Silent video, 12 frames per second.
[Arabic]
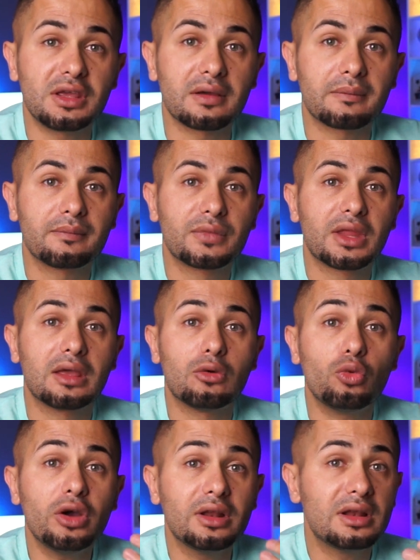90%
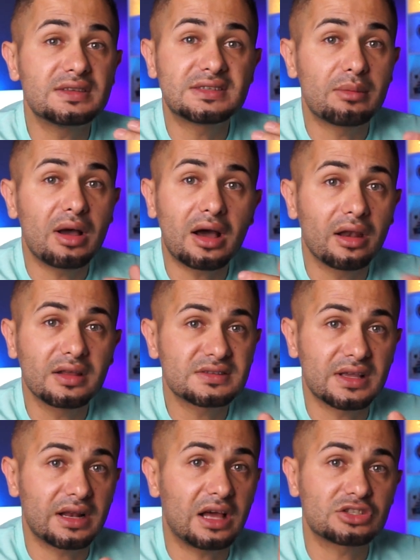واحنا لسه ما
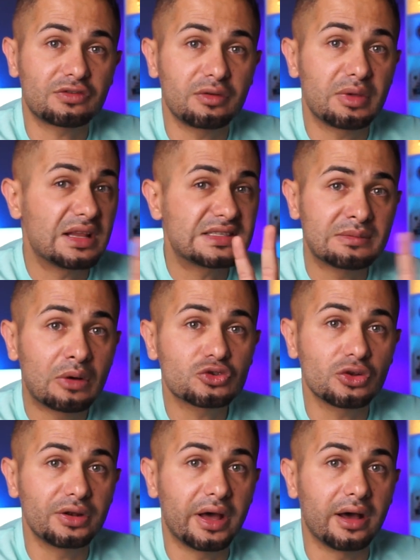خلصنا ال 10% لسه ما
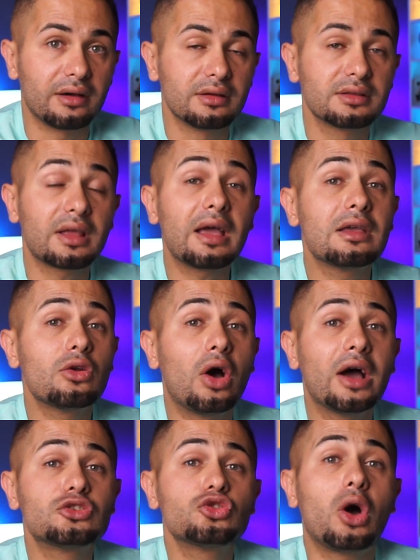وصلناها تخيلوا
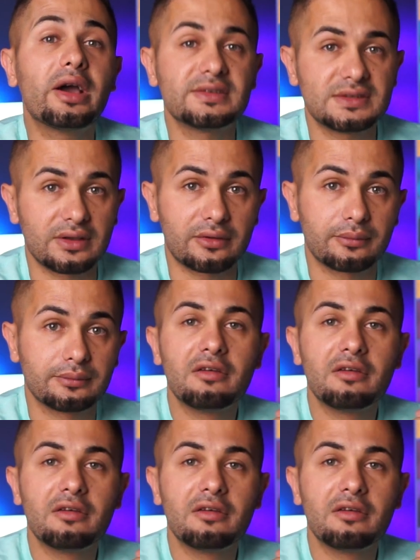عاد شو حيصير